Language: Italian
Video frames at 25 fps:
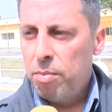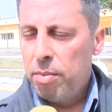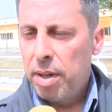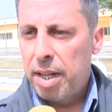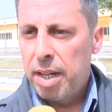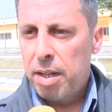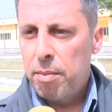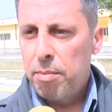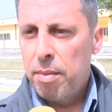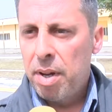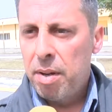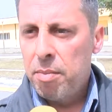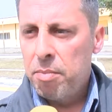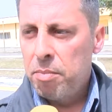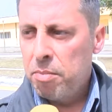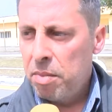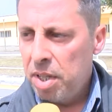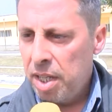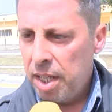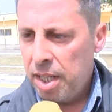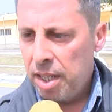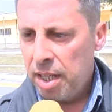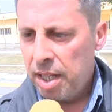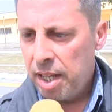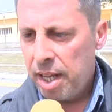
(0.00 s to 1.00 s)
per
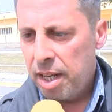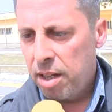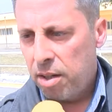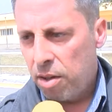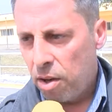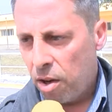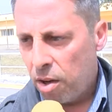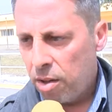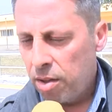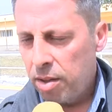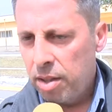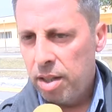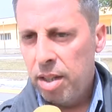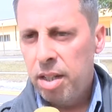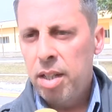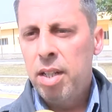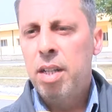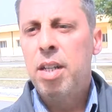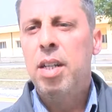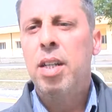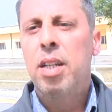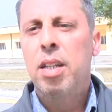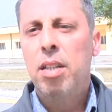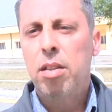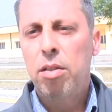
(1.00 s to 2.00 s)
bambini e non,
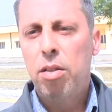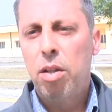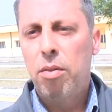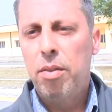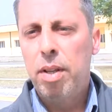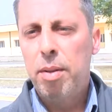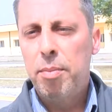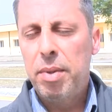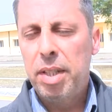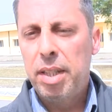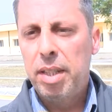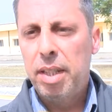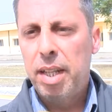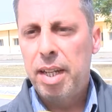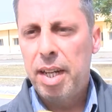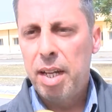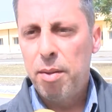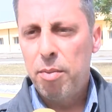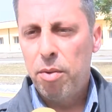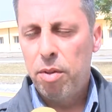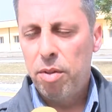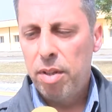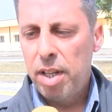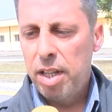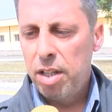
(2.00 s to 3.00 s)
dove
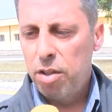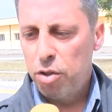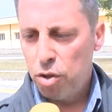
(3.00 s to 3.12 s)
metteremo dei